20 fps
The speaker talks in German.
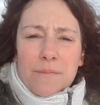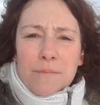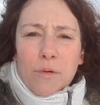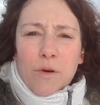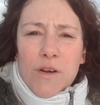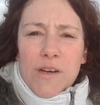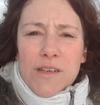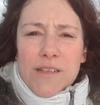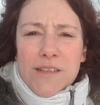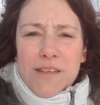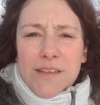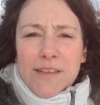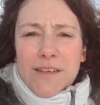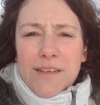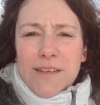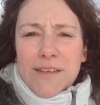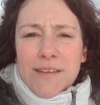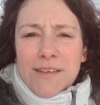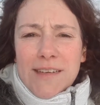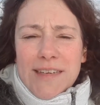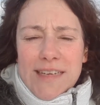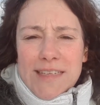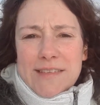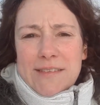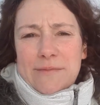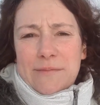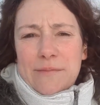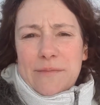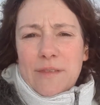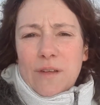bunte
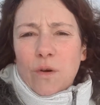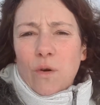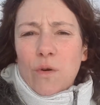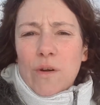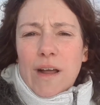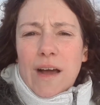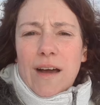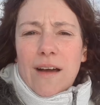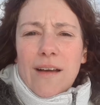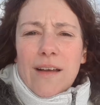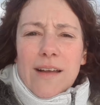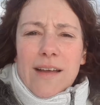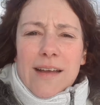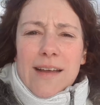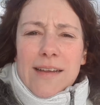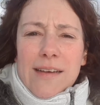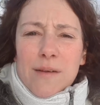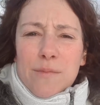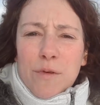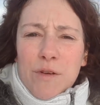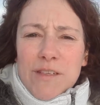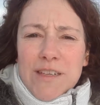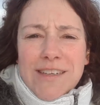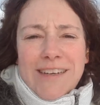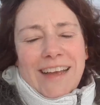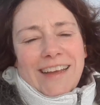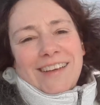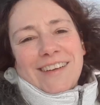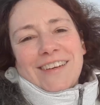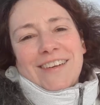Kissen oder eine bunte
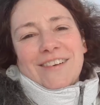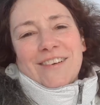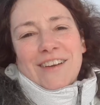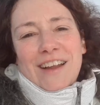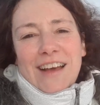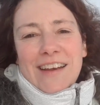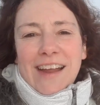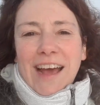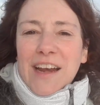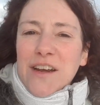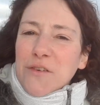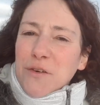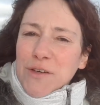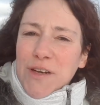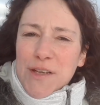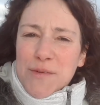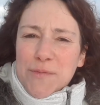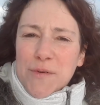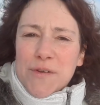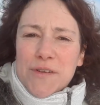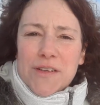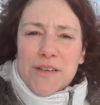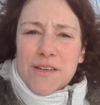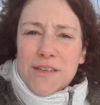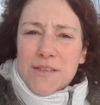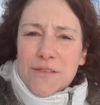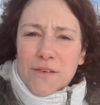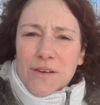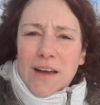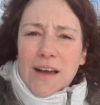Decke oder ein Handtuch, das bunt
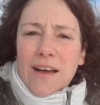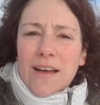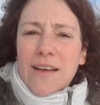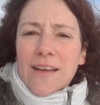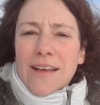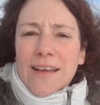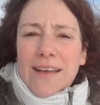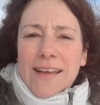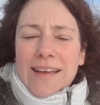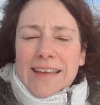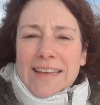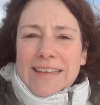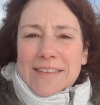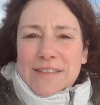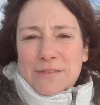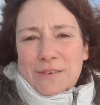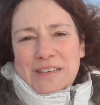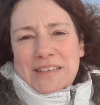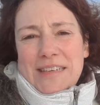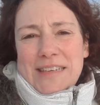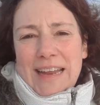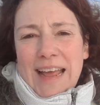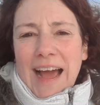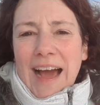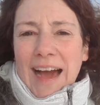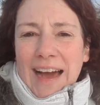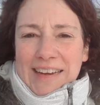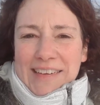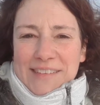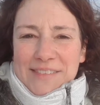ist oder sowas in der
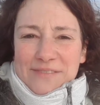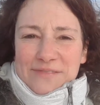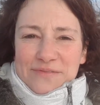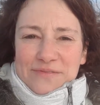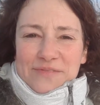Art.